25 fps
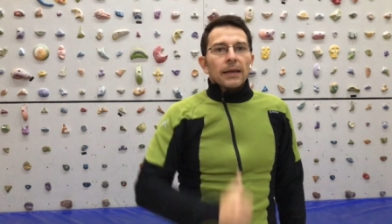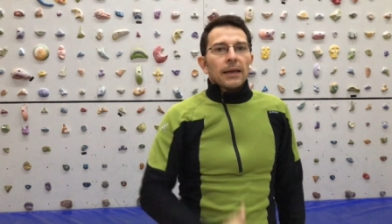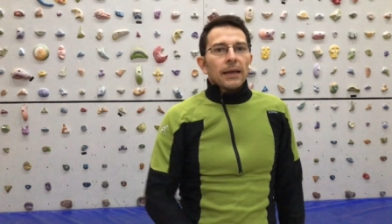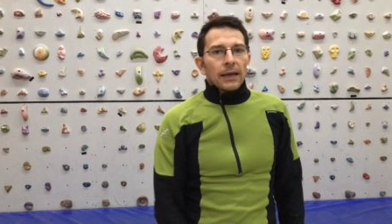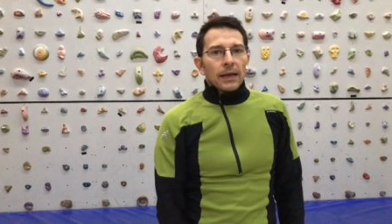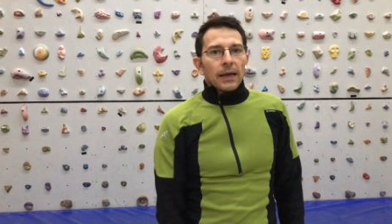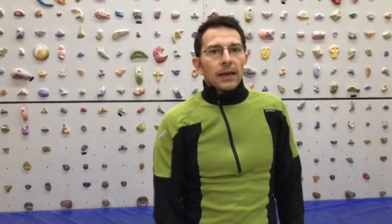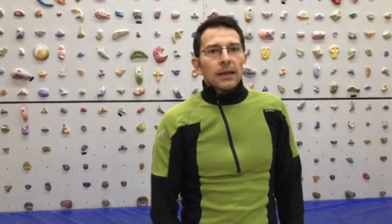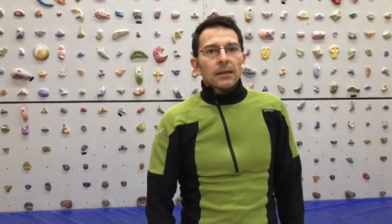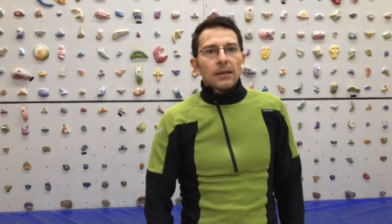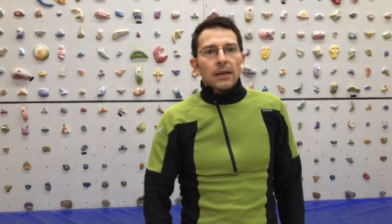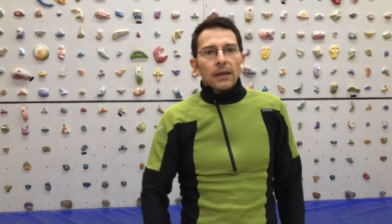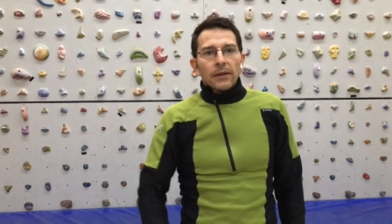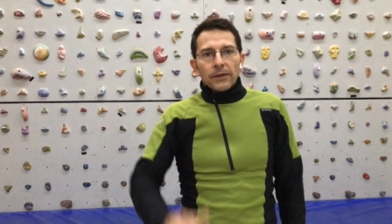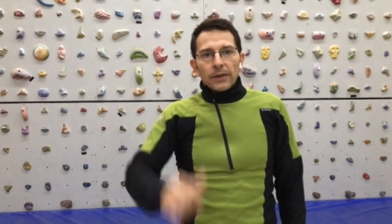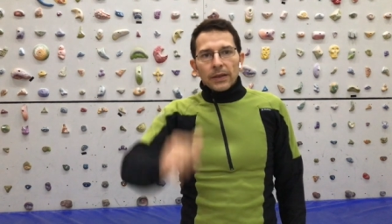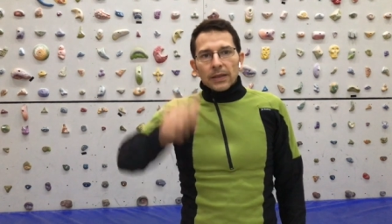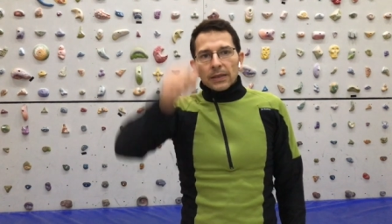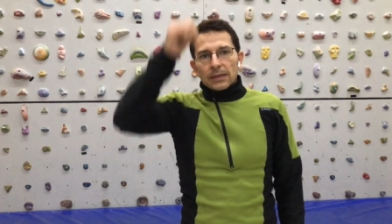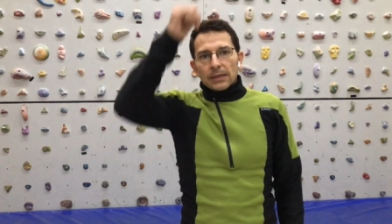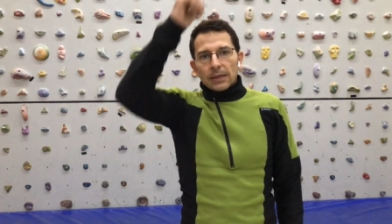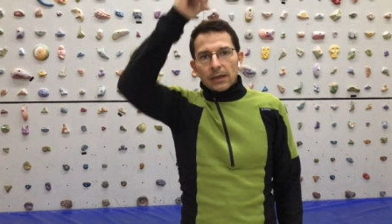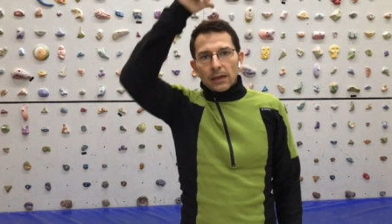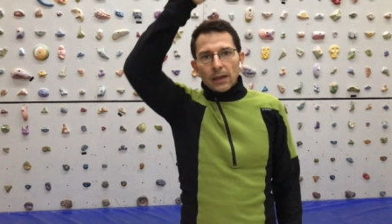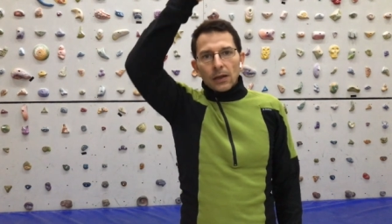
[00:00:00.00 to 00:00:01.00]
che
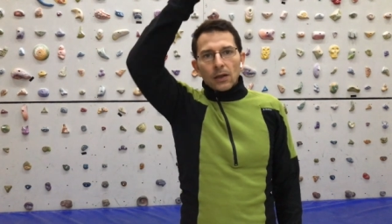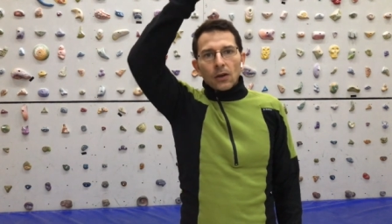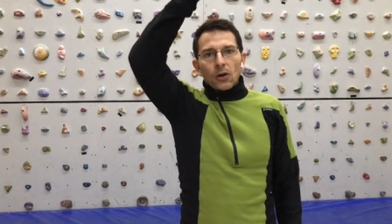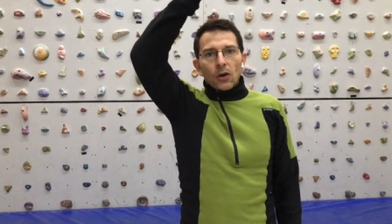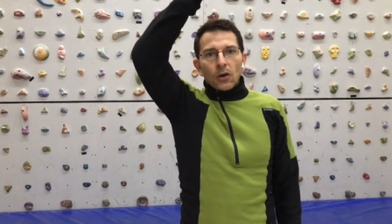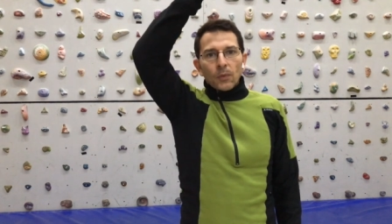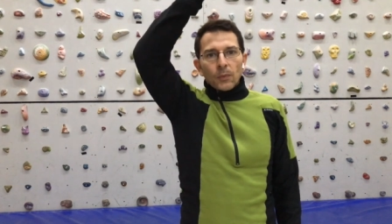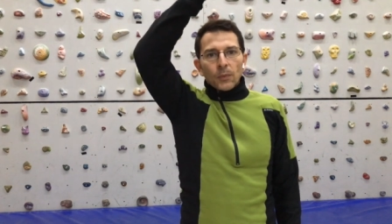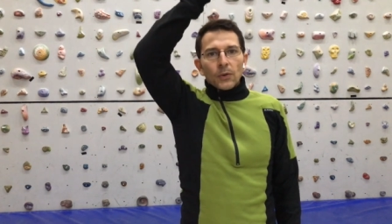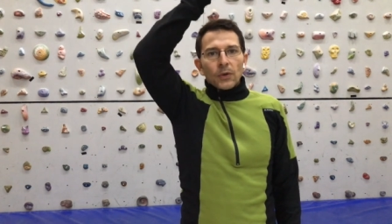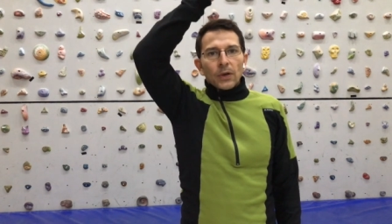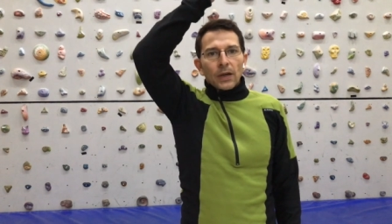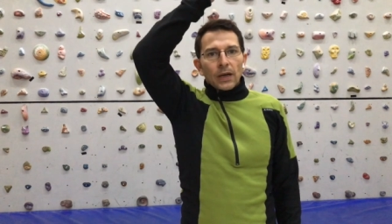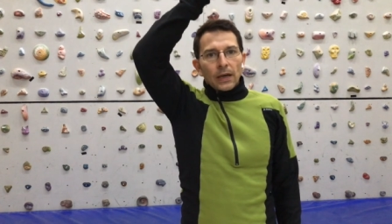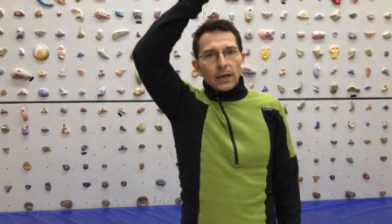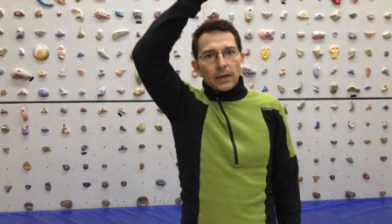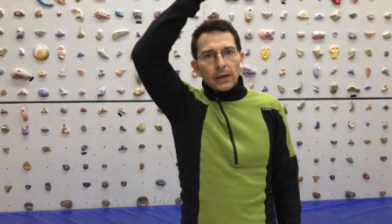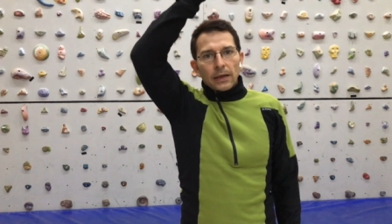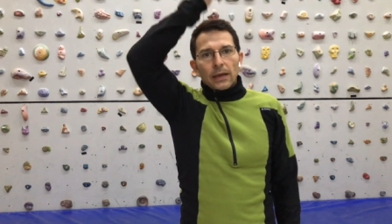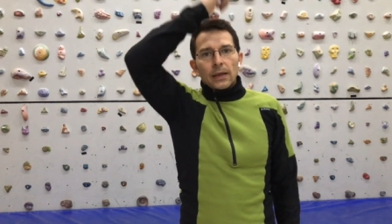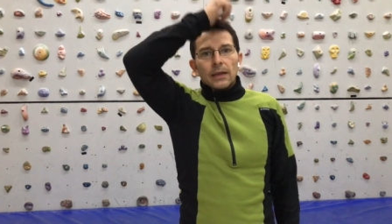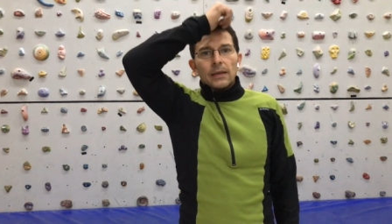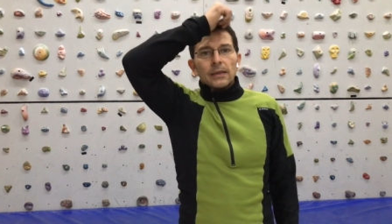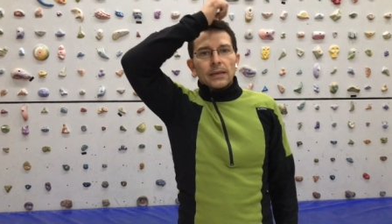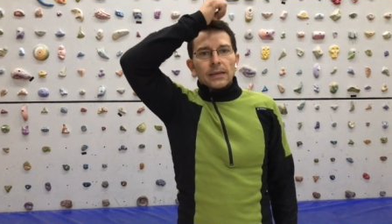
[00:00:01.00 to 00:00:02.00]
attraversa il corpo
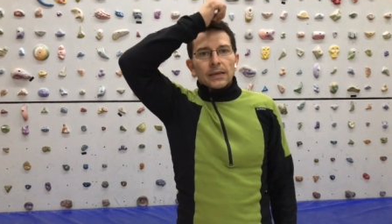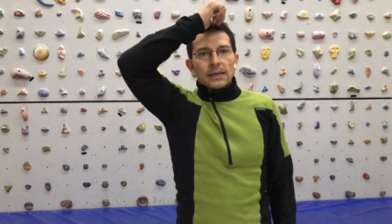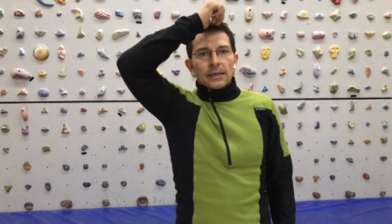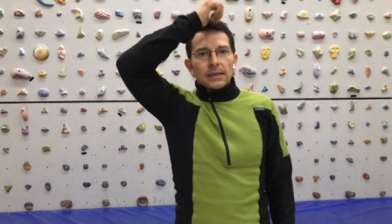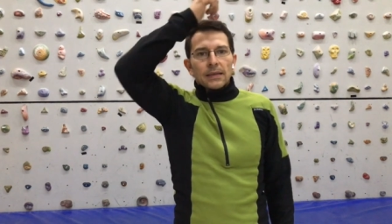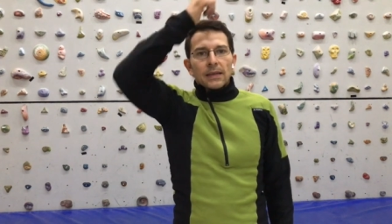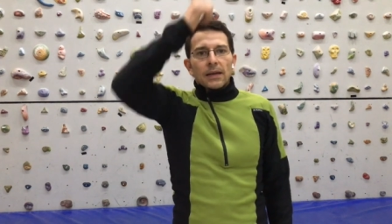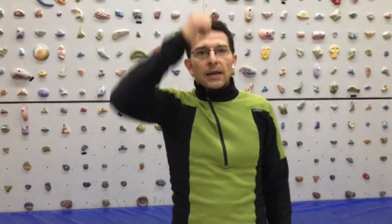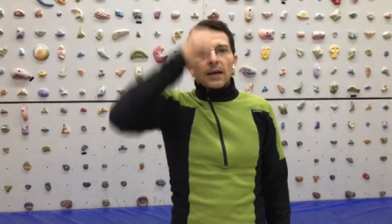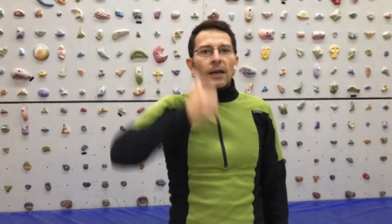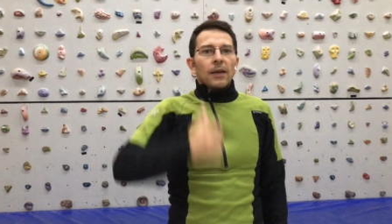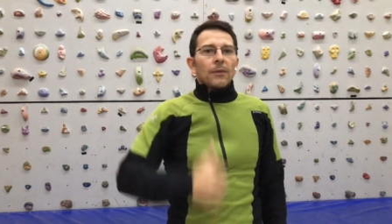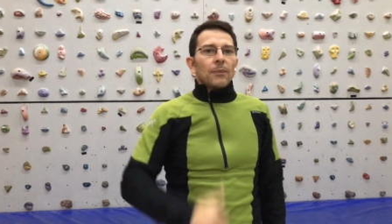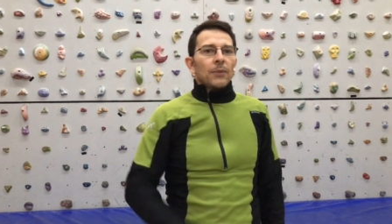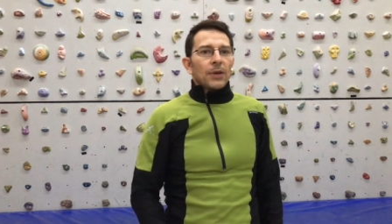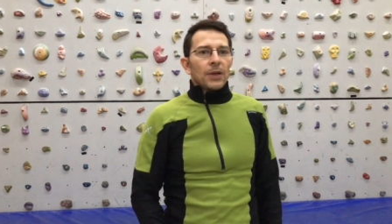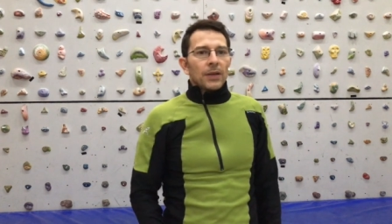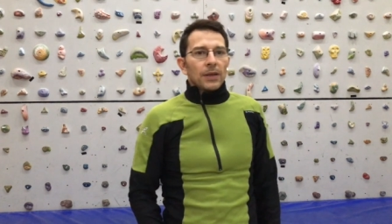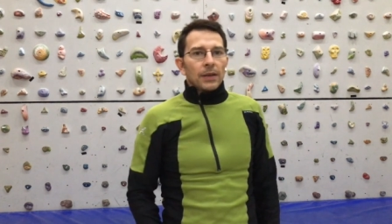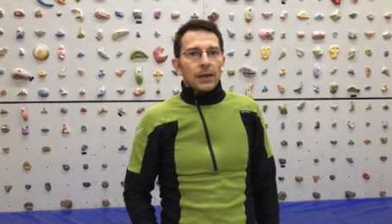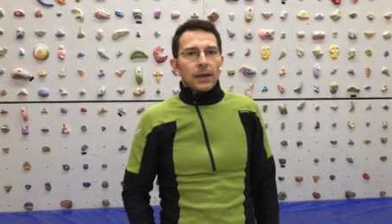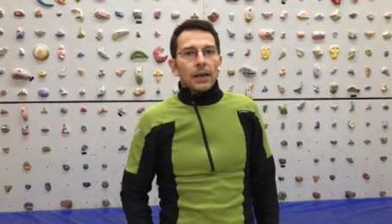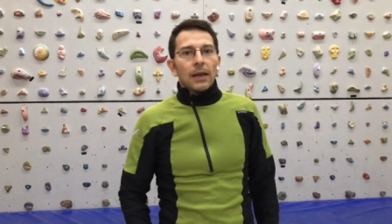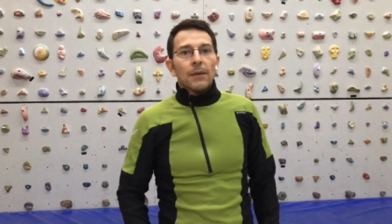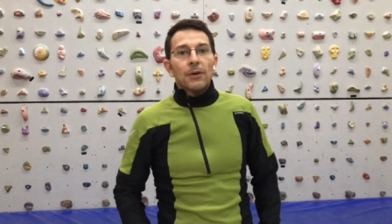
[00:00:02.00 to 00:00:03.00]
dalla testa ai piedi.